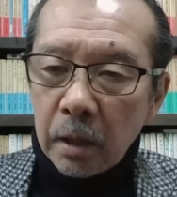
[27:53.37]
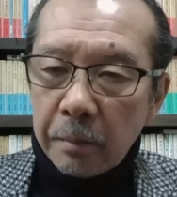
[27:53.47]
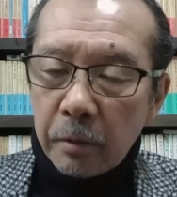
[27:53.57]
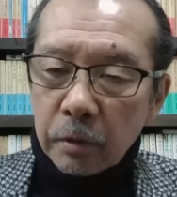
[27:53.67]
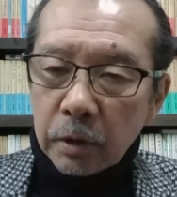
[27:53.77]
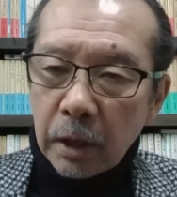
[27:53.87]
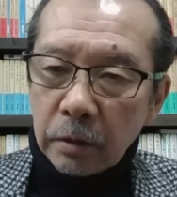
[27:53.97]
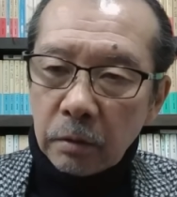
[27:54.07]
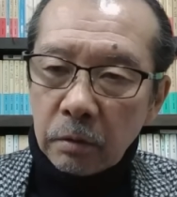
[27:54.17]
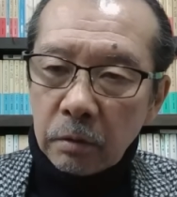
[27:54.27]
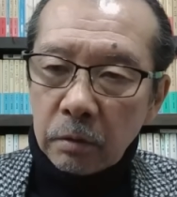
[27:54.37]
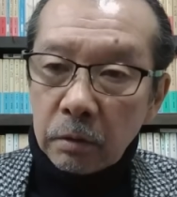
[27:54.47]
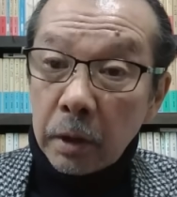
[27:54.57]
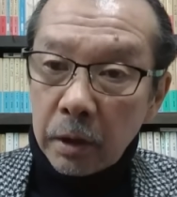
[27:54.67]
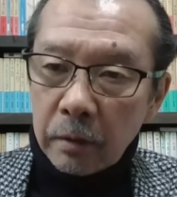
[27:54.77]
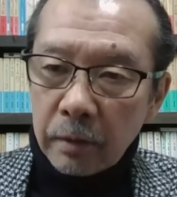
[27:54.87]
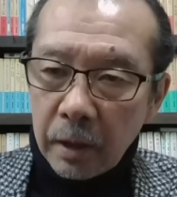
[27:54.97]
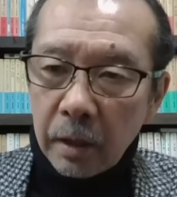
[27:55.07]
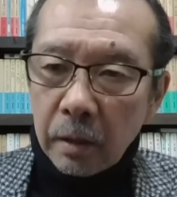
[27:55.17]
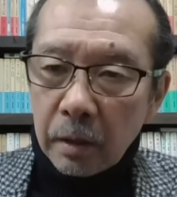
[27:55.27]
もう最終的には
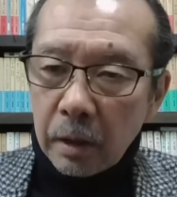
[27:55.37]
ね、